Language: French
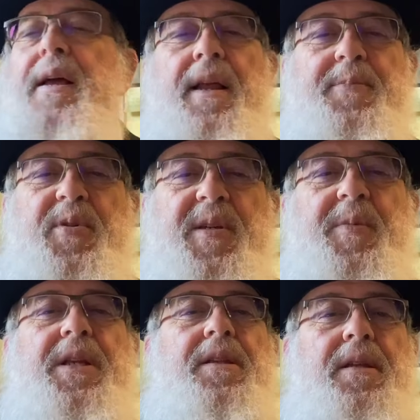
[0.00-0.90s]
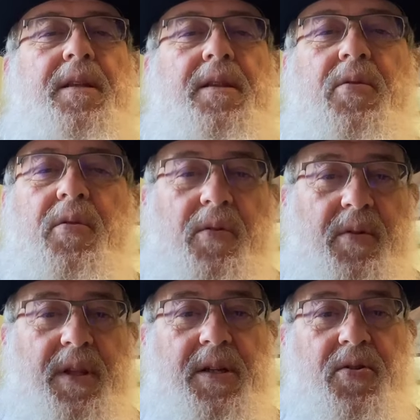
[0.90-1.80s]
la possibilité
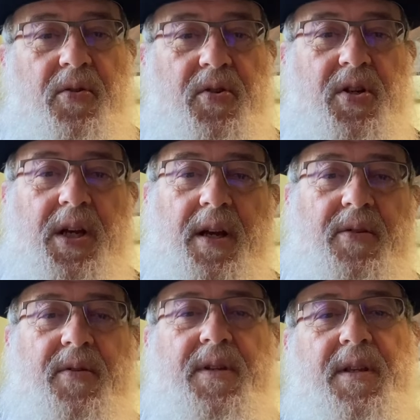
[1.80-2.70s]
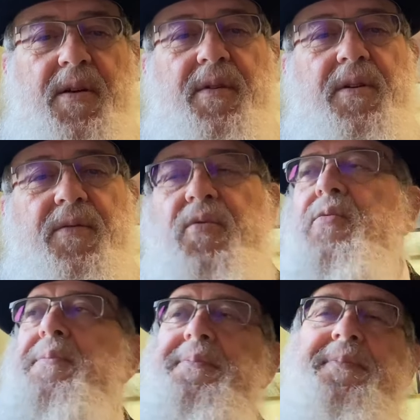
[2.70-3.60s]
d'échanger quelques idées avec
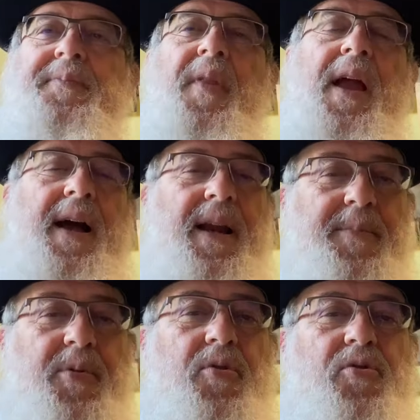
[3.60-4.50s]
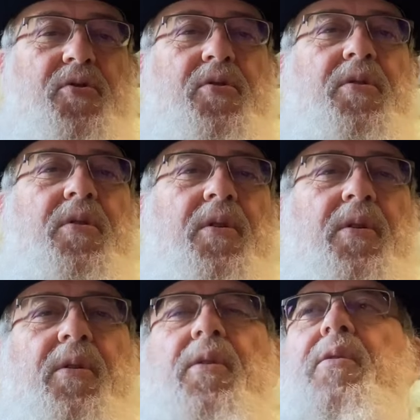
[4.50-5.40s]
vous à l'approche
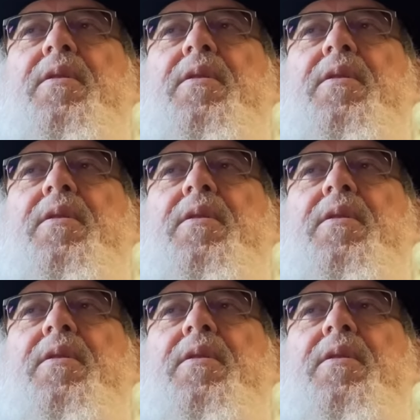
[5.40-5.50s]
de